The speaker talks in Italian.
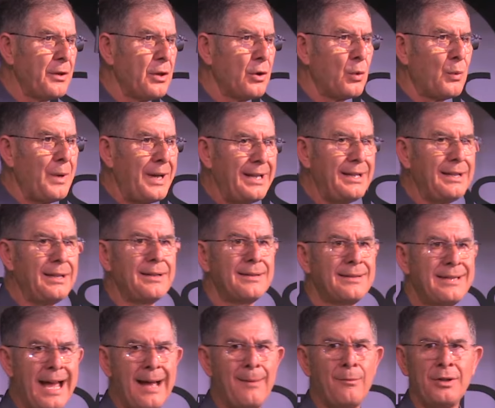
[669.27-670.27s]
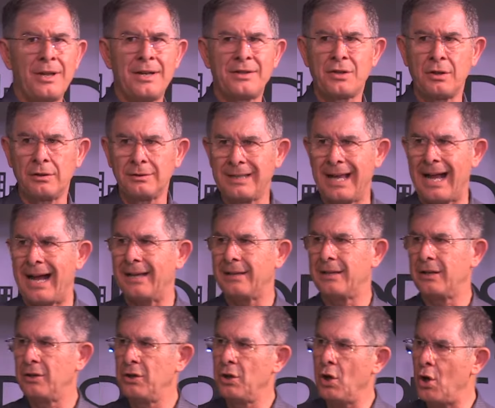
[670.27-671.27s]
Quindi siamo dei
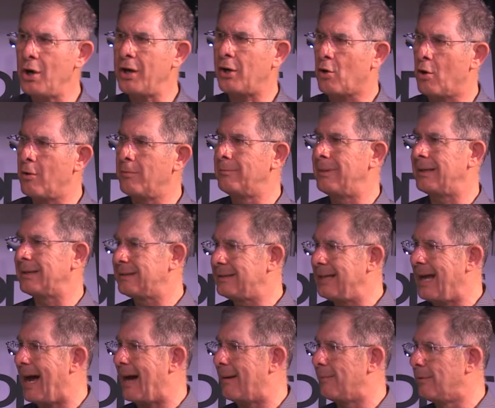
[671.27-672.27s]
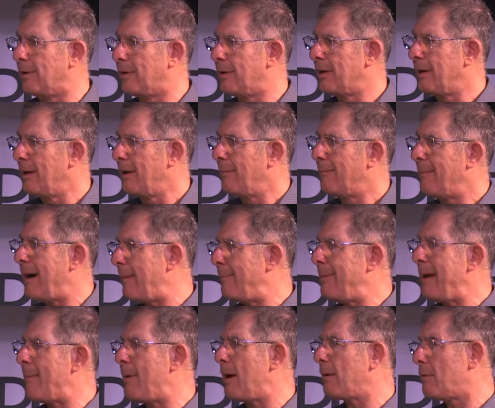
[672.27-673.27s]
soldati, noi combattiamo, ma
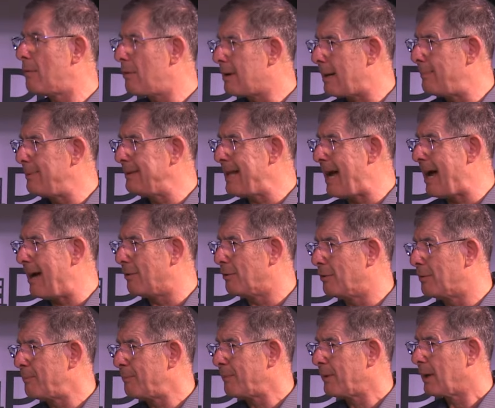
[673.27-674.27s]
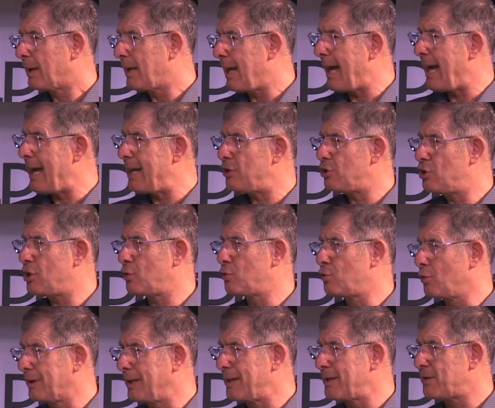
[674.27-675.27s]
abbiamo anche un capitano che è Gesù
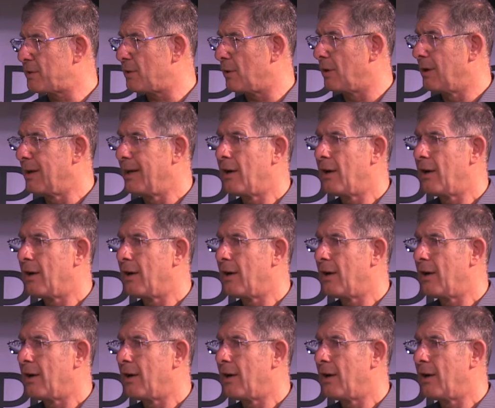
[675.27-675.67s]
Cristo.